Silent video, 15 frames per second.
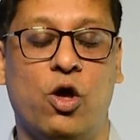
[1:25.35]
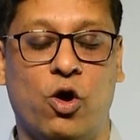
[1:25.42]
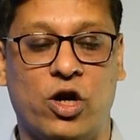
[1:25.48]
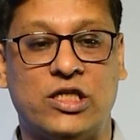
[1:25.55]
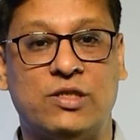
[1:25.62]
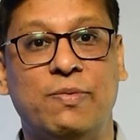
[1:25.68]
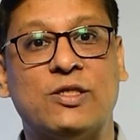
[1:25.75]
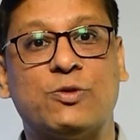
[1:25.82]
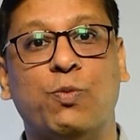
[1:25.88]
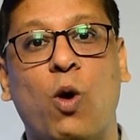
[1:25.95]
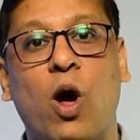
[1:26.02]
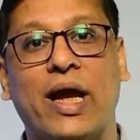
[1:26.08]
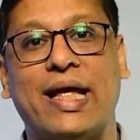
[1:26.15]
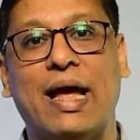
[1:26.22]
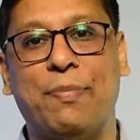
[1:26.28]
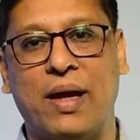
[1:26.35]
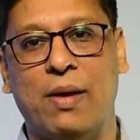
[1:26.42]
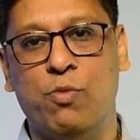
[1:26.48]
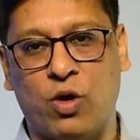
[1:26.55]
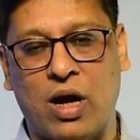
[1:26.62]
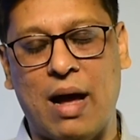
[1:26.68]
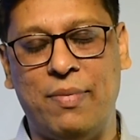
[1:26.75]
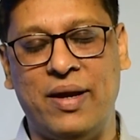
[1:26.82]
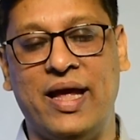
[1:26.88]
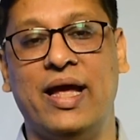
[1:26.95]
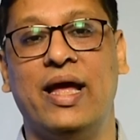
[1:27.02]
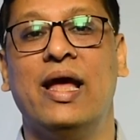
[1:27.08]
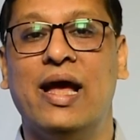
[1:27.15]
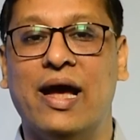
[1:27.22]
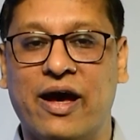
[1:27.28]
और इसमें स्मॉल कैप के मुकाबले
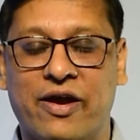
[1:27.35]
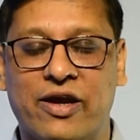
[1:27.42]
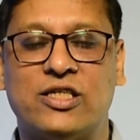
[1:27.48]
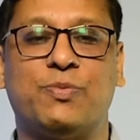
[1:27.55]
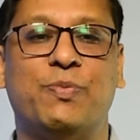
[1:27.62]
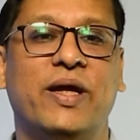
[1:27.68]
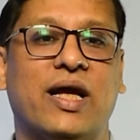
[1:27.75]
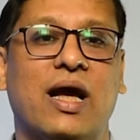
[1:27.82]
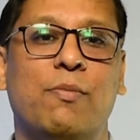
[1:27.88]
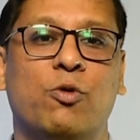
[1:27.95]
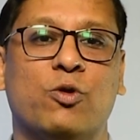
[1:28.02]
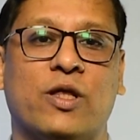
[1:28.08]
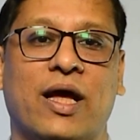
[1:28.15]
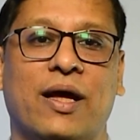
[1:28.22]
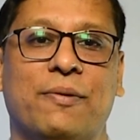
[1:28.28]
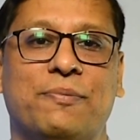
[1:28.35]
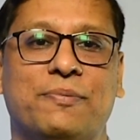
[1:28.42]
रिस्क भी कम होता है